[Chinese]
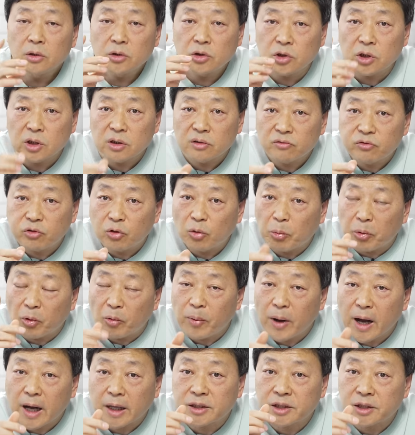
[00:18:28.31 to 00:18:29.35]
政府不
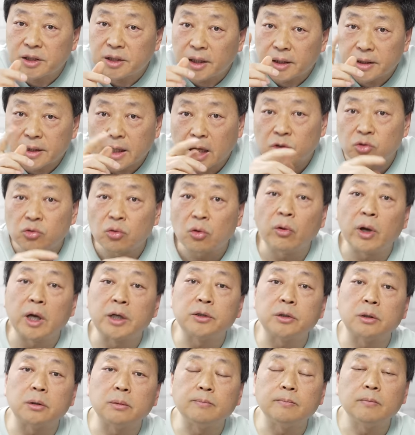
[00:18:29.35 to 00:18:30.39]
怕企业家做坏
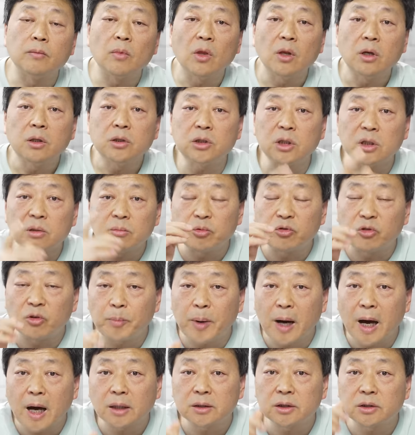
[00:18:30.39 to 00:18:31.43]
事儿，政府
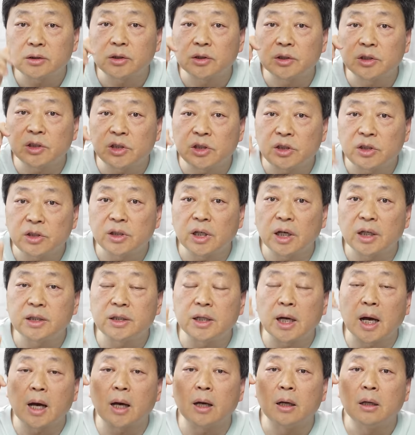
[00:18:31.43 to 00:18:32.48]
怕的是企业
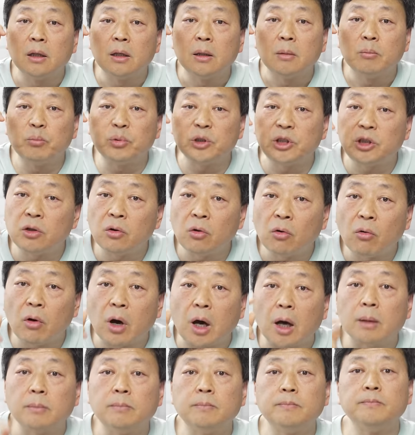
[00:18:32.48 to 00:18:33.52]
家不听
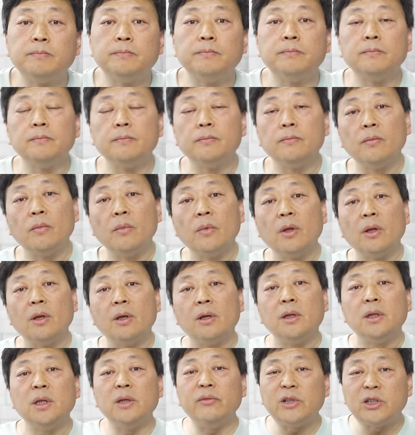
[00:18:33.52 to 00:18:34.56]
话。
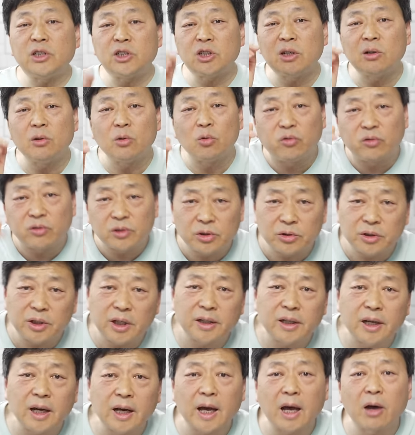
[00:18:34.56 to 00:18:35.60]
因为政府就
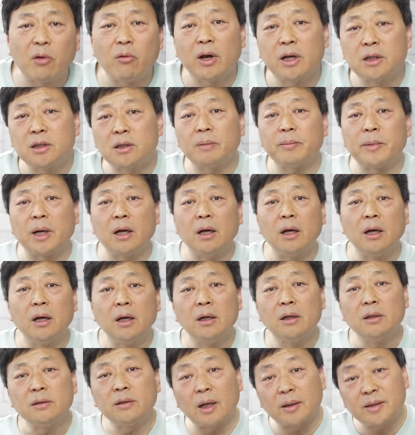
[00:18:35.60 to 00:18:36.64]
天天干坏事嘛，
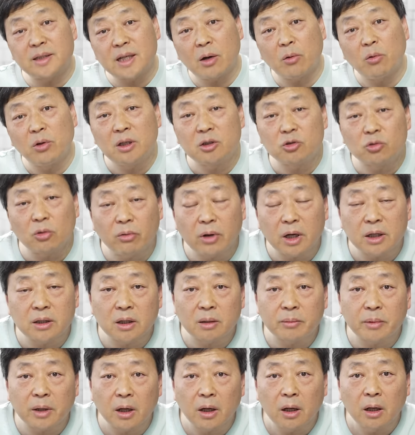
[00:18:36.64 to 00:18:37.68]
他在乎你做坏事
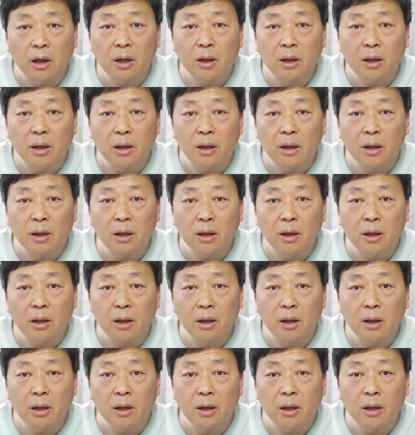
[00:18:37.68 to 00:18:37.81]
吗？